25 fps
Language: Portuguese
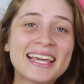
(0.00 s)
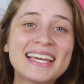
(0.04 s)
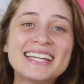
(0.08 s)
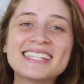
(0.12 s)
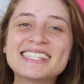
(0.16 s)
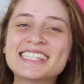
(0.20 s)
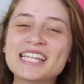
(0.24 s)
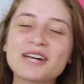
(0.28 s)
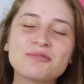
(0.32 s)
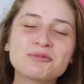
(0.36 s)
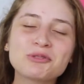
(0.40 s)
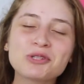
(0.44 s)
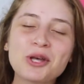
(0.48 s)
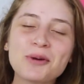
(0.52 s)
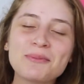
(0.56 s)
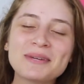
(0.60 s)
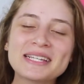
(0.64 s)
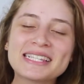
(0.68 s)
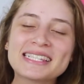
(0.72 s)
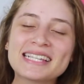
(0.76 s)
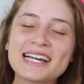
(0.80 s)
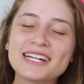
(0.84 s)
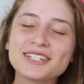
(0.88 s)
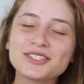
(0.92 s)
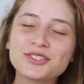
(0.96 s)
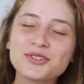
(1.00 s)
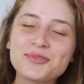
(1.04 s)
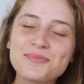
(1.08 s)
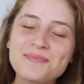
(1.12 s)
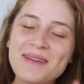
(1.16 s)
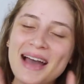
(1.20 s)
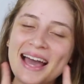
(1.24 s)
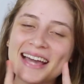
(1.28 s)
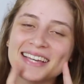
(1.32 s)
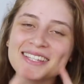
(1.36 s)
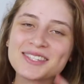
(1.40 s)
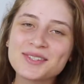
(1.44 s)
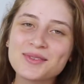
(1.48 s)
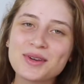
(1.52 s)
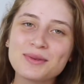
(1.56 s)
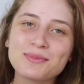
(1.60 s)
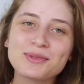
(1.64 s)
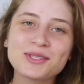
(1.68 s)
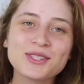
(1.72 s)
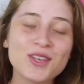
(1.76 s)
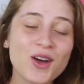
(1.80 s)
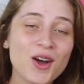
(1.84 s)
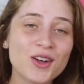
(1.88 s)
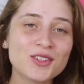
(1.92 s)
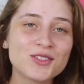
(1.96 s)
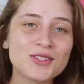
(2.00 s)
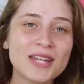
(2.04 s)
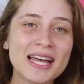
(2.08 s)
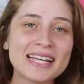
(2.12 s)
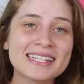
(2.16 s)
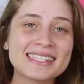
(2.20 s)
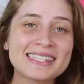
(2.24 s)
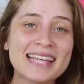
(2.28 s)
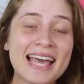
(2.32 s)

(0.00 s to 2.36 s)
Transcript: Estamos começando mais um episódio da